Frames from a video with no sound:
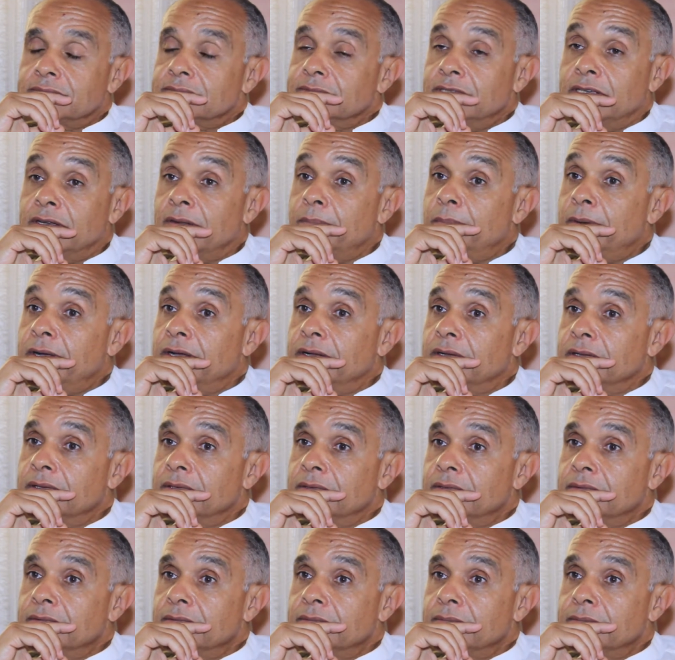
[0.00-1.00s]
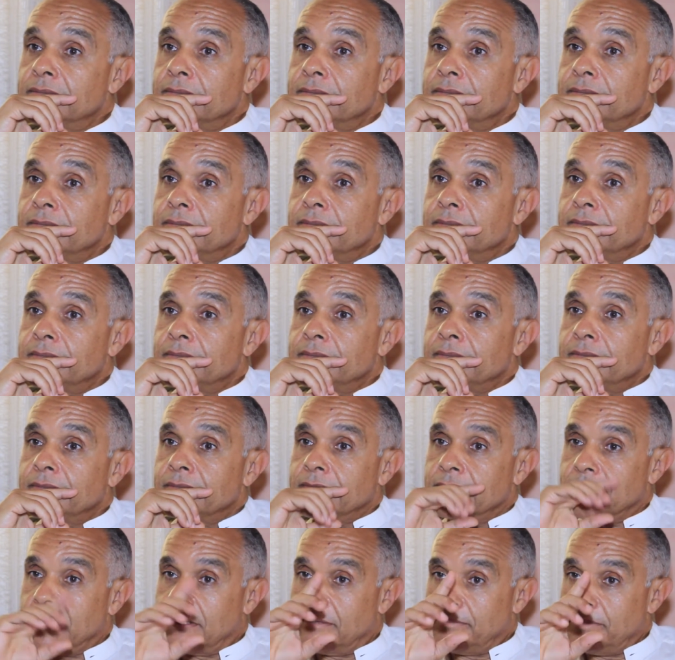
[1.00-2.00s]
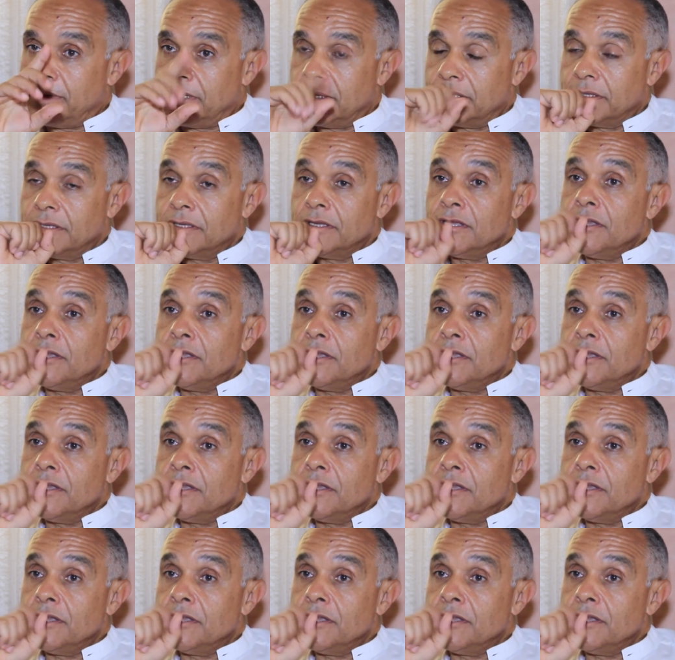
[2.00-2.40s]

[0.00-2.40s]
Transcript: Il n'y en a pas. Il n'y en a pas.